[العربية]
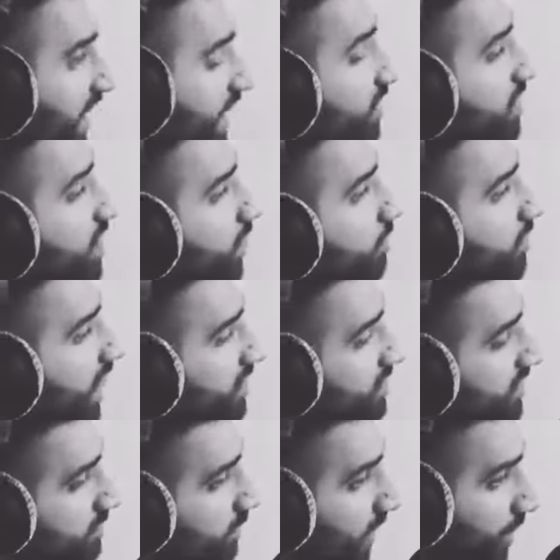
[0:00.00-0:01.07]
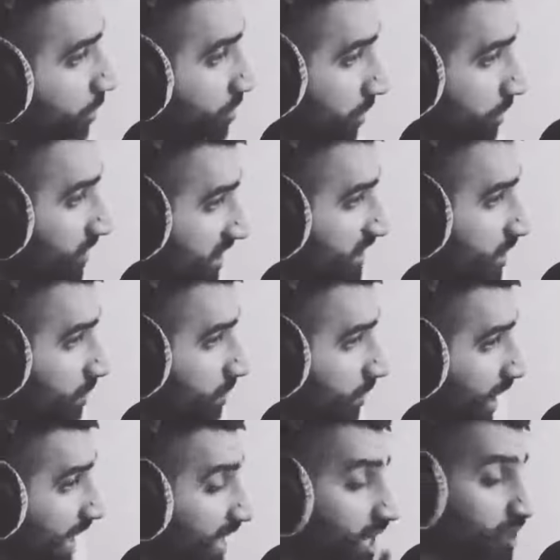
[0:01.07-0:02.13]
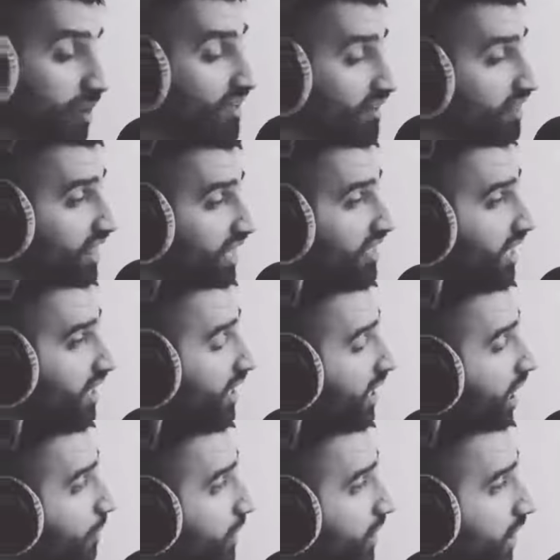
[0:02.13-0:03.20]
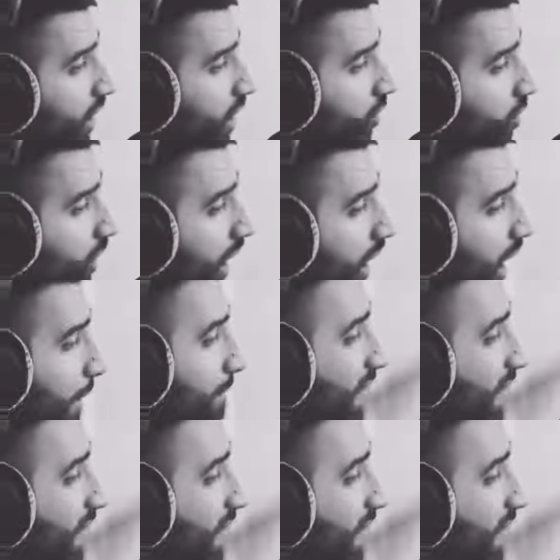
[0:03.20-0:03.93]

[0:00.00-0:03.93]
انت كنت اليوم قاعد تسمعني وتبتسم كل ما تتذكر ايامك الحلوه